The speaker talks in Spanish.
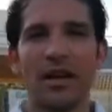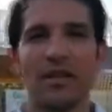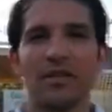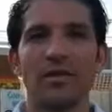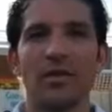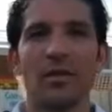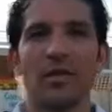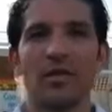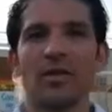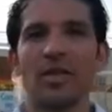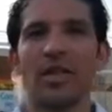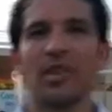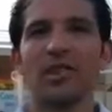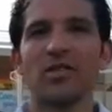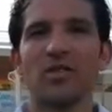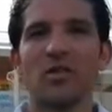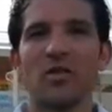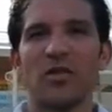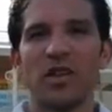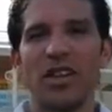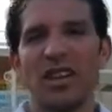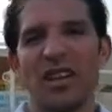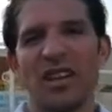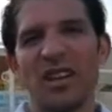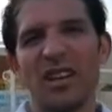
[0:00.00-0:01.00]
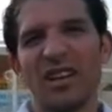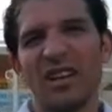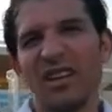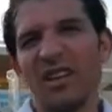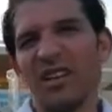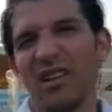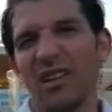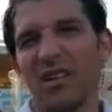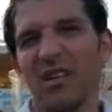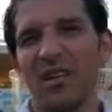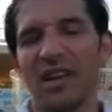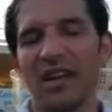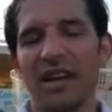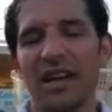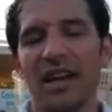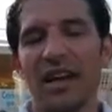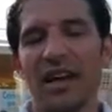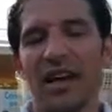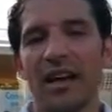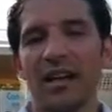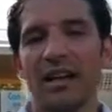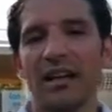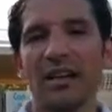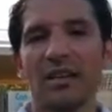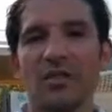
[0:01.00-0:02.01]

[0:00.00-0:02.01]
todo tiene su fin y yo creo que ya